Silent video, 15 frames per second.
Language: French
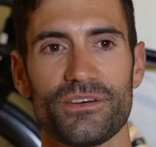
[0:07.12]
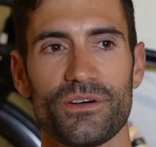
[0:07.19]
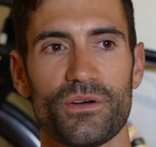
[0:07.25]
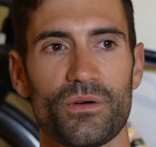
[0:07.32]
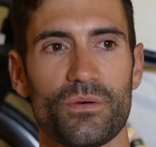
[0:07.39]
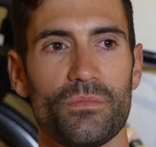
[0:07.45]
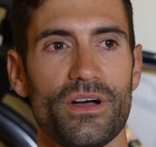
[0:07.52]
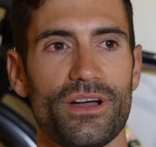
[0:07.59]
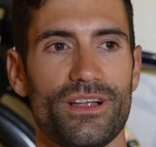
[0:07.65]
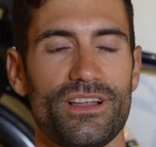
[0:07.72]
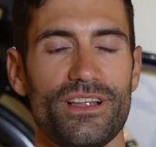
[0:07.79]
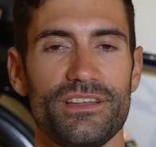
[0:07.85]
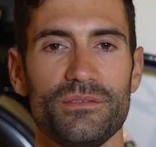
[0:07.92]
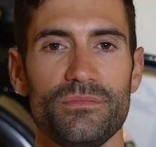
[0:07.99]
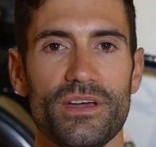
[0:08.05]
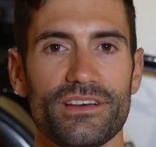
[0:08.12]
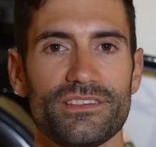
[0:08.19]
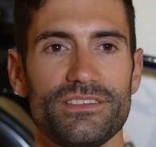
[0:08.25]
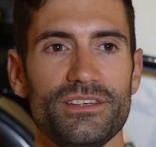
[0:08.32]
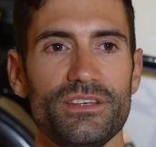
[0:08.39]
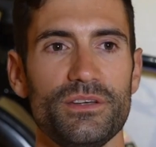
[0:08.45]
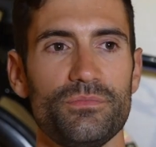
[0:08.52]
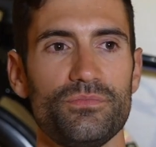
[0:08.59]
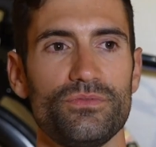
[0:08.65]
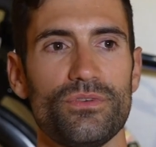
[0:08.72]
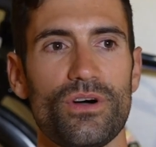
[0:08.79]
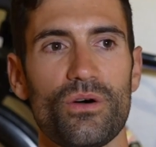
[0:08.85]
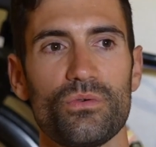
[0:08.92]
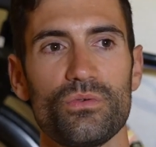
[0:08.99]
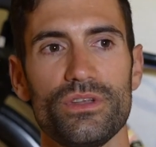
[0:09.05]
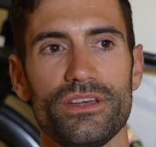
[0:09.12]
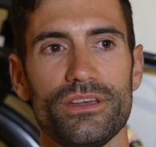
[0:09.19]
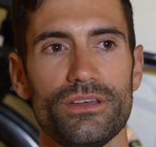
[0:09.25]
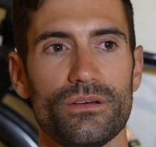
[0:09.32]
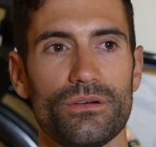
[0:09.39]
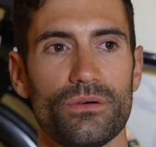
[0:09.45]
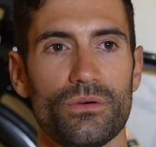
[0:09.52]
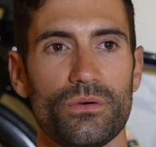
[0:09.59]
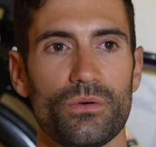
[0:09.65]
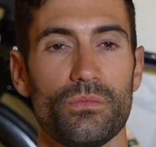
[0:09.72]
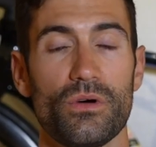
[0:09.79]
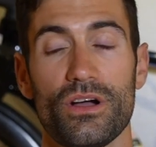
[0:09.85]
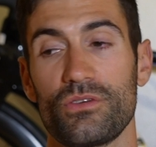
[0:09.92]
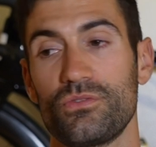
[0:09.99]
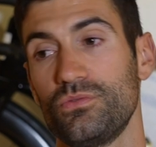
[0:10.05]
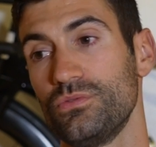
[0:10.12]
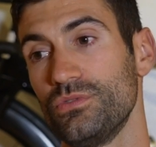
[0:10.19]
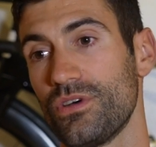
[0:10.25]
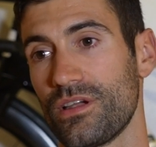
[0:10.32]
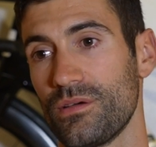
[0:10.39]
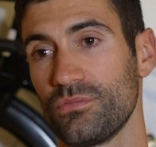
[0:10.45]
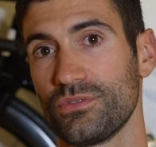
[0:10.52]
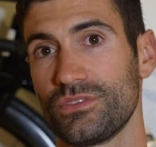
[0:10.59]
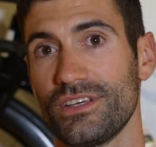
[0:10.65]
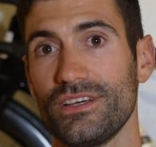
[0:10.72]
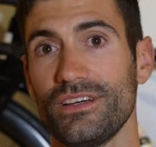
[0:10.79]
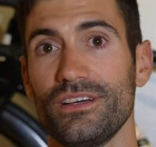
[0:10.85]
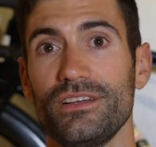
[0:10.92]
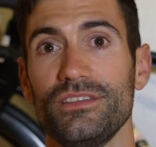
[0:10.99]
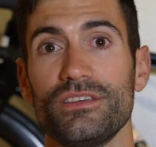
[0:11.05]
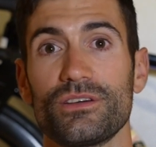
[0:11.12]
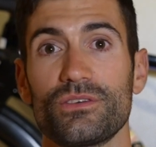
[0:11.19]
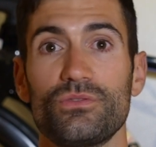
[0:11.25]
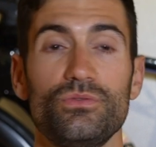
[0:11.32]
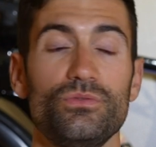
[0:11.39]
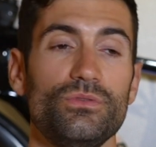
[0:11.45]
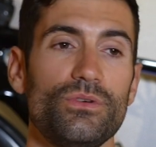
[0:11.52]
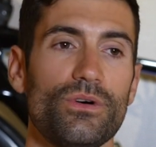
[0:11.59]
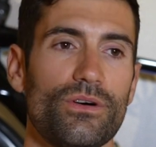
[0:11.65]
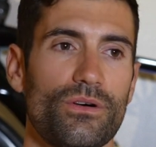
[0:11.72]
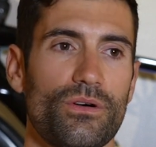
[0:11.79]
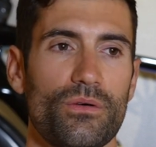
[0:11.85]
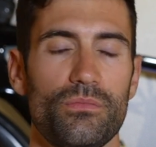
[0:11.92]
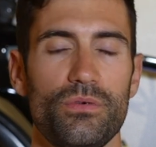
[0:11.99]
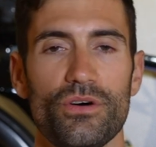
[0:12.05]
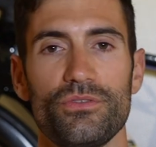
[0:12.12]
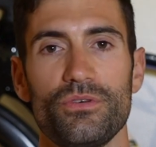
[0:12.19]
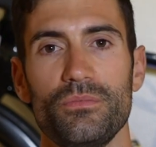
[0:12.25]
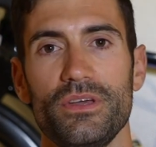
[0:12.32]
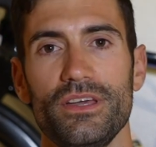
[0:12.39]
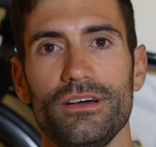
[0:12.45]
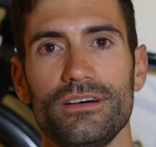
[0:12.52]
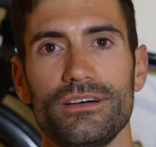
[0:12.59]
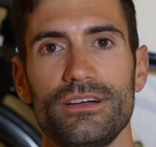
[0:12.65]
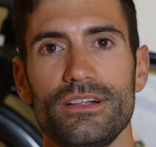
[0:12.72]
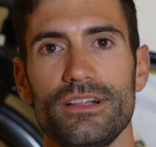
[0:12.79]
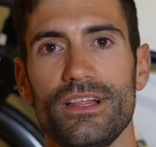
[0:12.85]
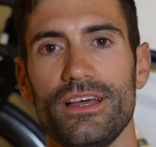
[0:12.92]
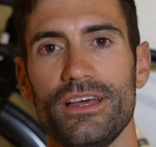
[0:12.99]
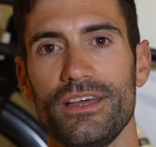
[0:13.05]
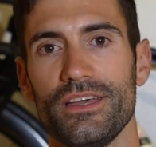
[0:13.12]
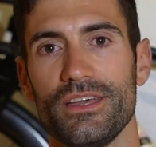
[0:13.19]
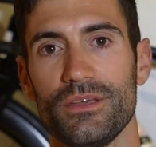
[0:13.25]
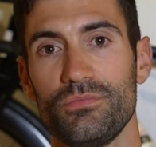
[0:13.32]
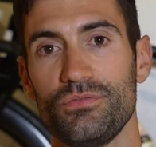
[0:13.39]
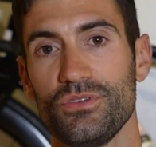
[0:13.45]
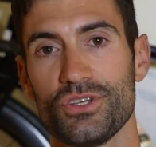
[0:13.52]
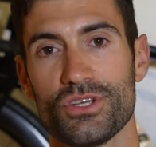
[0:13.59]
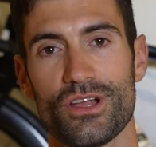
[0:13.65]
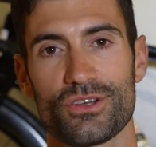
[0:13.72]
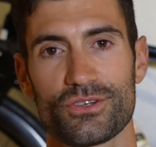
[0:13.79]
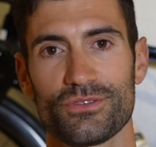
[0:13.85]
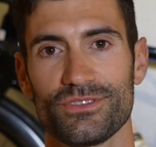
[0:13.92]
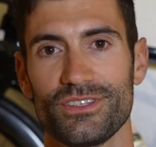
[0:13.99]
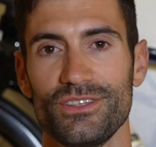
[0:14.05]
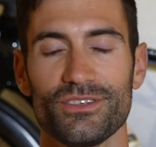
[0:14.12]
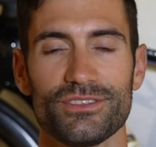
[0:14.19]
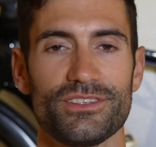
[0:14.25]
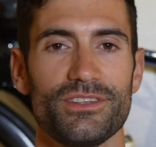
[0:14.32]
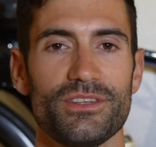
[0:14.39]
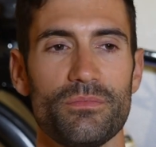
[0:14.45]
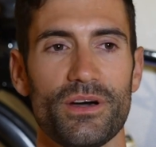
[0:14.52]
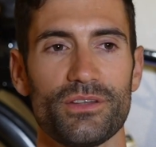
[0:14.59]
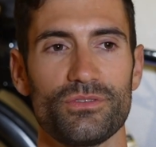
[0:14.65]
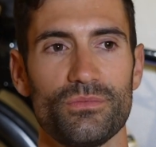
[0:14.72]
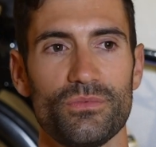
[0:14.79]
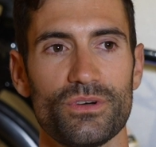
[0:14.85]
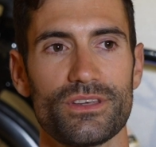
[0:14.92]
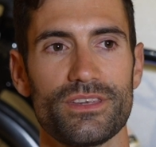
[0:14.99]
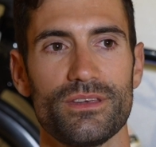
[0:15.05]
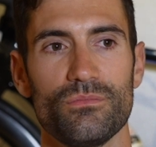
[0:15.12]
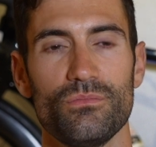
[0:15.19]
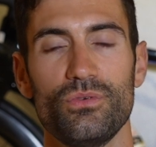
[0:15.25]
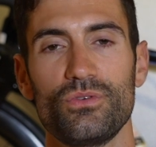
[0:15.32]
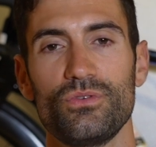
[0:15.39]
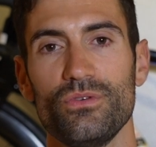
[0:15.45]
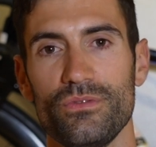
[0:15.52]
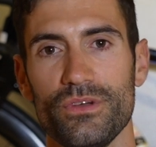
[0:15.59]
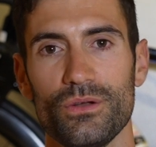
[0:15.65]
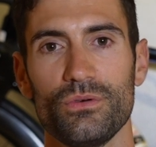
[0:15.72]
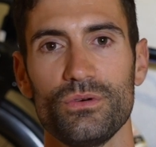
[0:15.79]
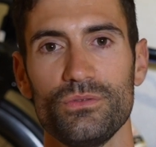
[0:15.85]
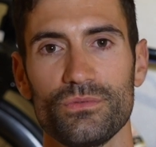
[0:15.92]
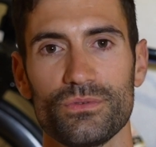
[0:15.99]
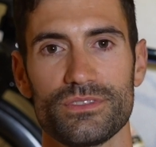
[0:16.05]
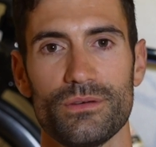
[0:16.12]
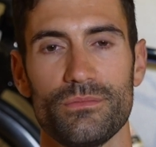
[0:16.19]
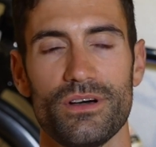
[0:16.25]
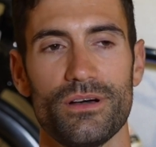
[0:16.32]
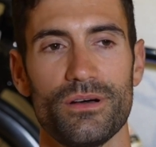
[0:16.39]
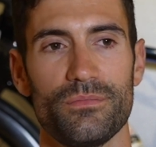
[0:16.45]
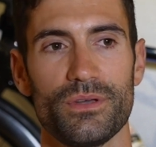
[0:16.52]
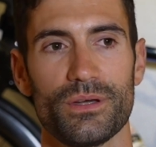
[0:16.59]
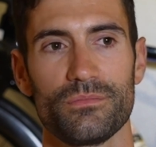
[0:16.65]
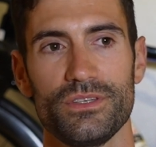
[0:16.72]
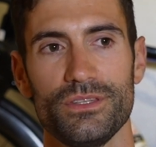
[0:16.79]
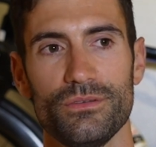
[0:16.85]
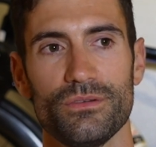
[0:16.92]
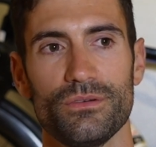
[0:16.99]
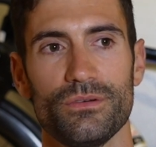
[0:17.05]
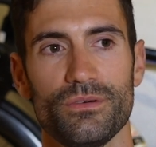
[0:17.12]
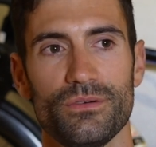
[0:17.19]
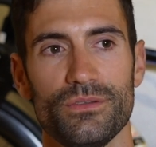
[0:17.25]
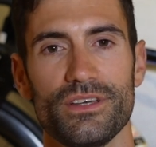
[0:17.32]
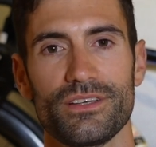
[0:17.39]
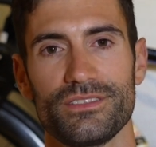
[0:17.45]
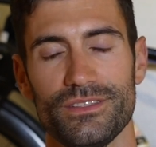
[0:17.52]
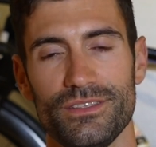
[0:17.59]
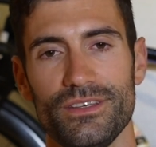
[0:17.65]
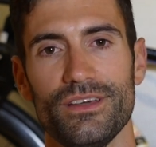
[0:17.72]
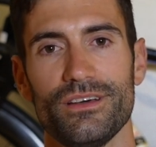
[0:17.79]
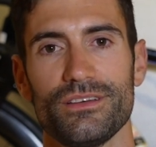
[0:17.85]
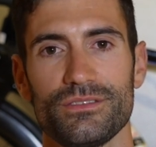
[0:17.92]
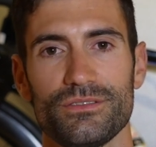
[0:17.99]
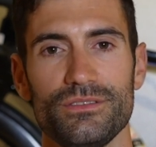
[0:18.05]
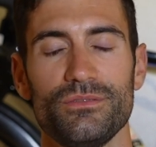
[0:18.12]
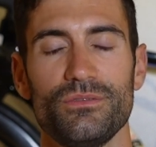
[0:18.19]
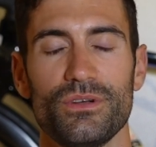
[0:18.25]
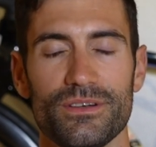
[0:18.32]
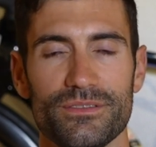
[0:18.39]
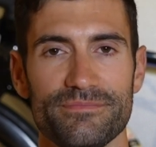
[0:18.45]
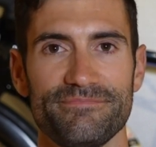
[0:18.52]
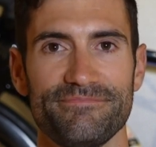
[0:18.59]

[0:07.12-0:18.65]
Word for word: Euh, bah, la liberté, pouvoir rouler euh, bah, un coup dans la montagne, un coup euh, en bord de mer. Et puis j'ai la chance d'être dans un département qui aime beaucoup le vélo, donc ça m'a permis d'accéder à ce niveau-là.